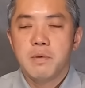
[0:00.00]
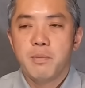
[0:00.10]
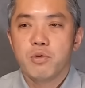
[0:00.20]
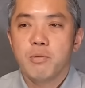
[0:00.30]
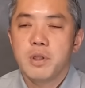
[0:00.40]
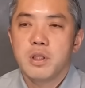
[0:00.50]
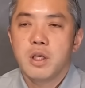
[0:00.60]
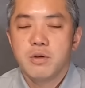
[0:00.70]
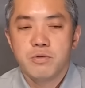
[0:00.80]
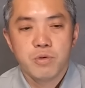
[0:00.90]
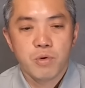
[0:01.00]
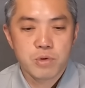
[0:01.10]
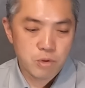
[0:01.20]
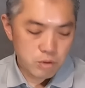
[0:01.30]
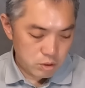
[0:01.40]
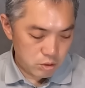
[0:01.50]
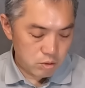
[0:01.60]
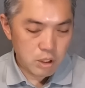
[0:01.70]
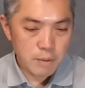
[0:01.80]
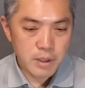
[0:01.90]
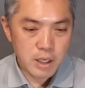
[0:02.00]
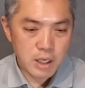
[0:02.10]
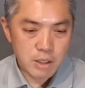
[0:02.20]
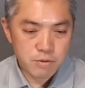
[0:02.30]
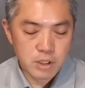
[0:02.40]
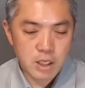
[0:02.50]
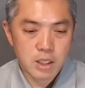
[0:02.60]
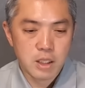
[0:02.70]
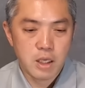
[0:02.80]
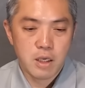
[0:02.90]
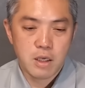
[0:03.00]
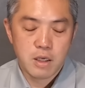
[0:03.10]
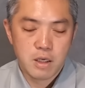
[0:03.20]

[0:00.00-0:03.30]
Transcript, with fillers: 求めている要素っていうのがまあある中で